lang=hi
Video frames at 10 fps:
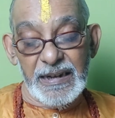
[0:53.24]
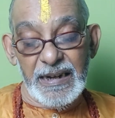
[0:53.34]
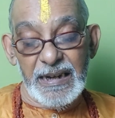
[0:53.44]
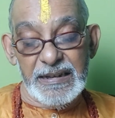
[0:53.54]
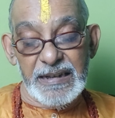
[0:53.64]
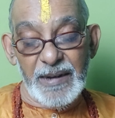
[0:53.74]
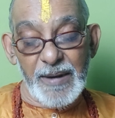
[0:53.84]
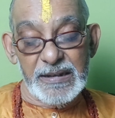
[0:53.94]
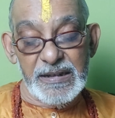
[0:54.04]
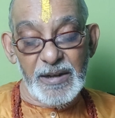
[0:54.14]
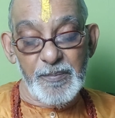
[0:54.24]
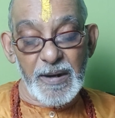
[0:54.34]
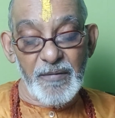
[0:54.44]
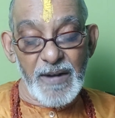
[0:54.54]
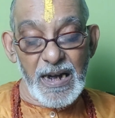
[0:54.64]
करके देवादिदेव
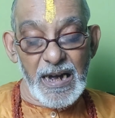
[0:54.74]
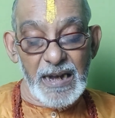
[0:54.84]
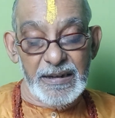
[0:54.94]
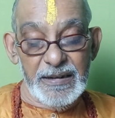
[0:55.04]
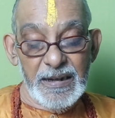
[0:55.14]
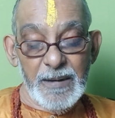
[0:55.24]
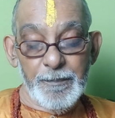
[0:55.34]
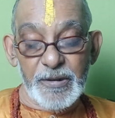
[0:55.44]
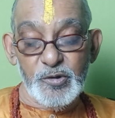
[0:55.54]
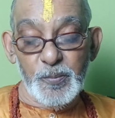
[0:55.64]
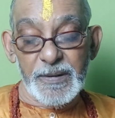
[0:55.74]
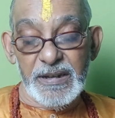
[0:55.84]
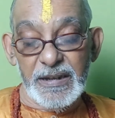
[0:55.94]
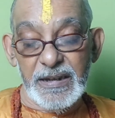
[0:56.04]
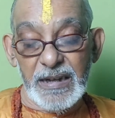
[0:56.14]
भगवान
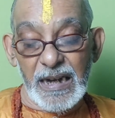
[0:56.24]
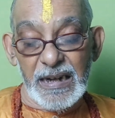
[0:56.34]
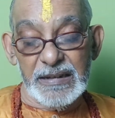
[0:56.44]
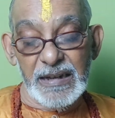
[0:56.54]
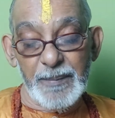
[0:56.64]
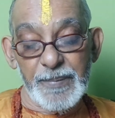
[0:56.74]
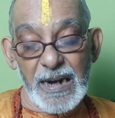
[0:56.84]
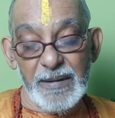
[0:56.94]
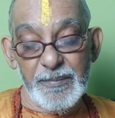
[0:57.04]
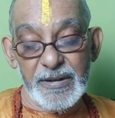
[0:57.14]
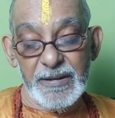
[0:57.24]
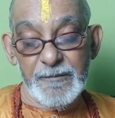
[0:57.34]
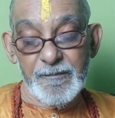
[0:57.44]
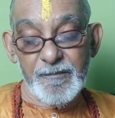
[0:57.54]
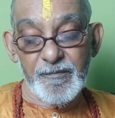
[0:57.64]
पशुपति की आराधना प्रारंभ
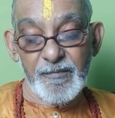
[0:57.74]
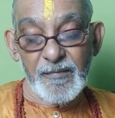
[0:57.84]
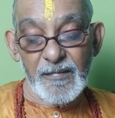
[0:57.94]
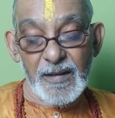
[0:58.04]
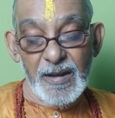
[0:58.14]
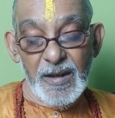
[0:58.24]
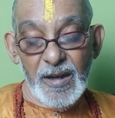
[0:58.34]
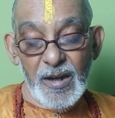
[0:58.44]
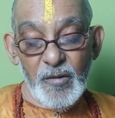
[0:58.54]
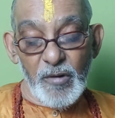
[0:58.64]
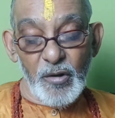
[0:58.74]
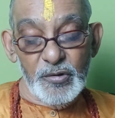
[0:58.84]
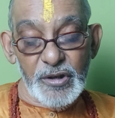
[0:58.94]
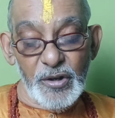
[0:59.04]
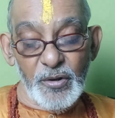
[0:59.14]
की वह
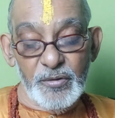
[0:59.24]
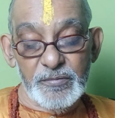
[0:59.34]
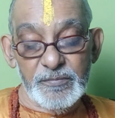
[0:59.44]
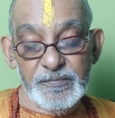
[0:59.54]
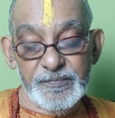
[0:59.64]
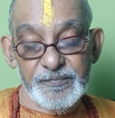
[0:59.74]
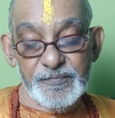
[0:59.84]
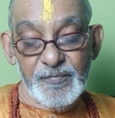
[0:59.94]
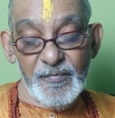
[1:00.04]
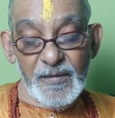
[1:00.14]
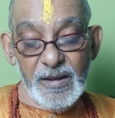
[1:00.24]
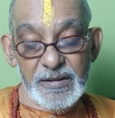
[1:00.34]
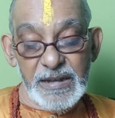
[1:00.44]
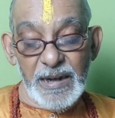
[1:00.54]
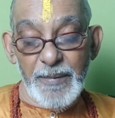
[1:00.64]
उन दिनों
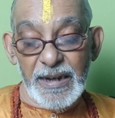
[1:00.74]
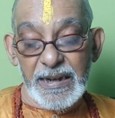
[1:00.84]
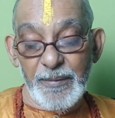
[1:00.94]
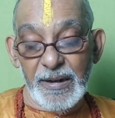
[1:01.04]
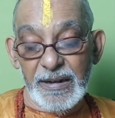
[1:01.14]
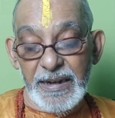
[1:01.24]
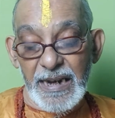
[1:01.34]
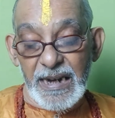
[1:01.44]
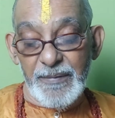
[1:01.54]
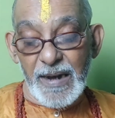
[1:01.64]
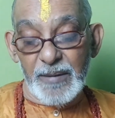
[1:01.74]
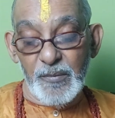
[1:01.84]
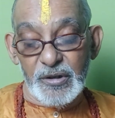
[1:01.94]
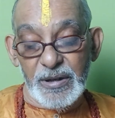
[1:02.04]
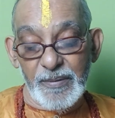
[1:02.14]
दिन में केवल एक बार
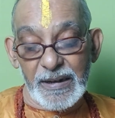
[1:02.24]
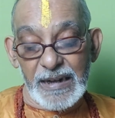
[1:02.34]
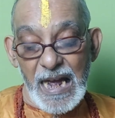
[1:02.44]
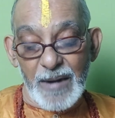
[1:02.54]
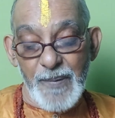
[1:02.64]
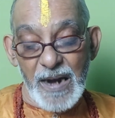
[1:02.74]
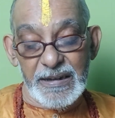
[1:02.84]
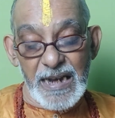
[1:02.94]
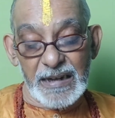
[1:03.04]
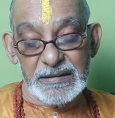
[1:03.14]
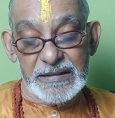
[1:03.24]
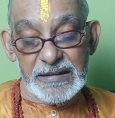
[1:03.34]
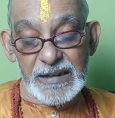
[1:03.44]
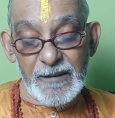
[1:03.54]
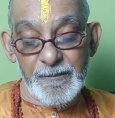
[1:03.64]
मुट्ठी भर राख फांक लिया
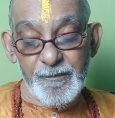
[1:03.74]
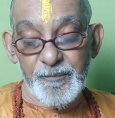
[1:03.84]
करता था